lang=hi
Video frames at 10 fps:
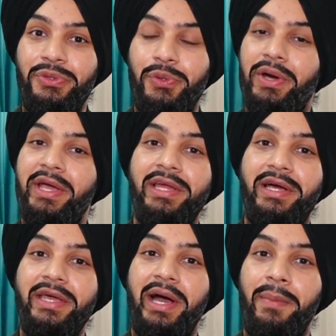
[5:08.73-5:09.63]
तो कहीं ना
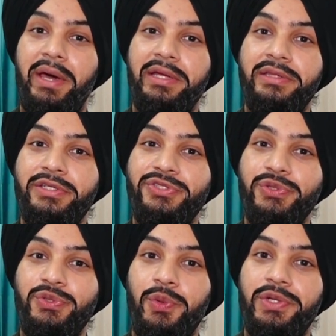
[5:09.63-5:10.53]
कहीं हमारे अंदर
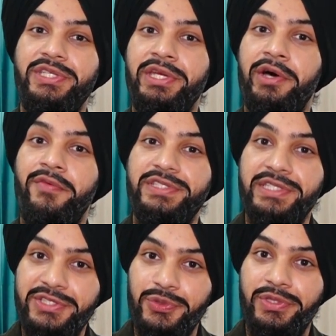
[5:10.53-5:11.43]
जो थोड़ी सी
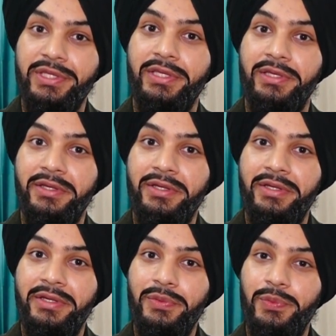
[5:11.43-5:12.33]
नर्वसनेस होती थी
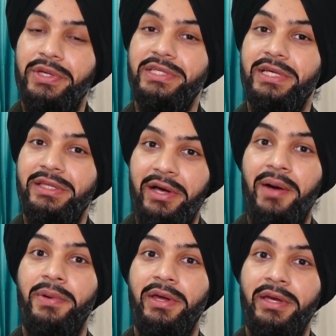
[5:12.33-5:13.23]
उनके साथ
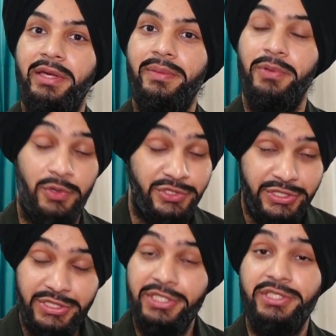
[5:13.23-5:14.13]
काम करने की बिकॉज
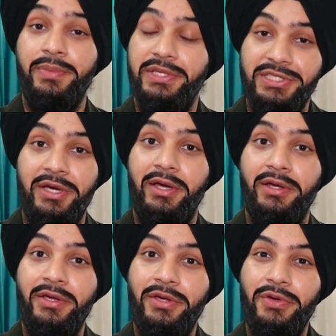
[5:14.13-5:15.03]
शी सच अ बिग स्टार
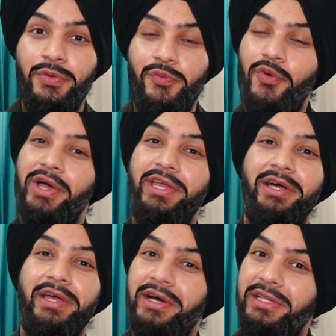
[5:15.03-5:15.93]
वो कहीं ना
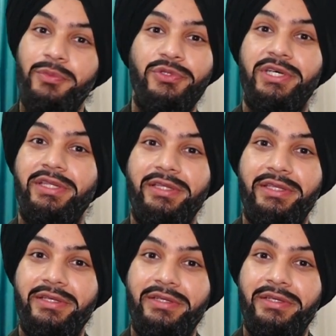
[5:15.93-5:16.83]
कहीं ख़त्म हो जाती
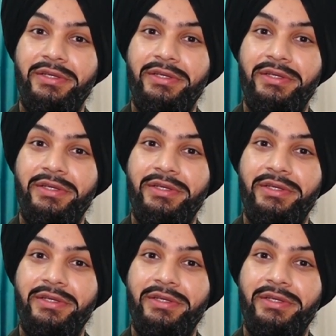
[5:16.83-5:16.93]
थी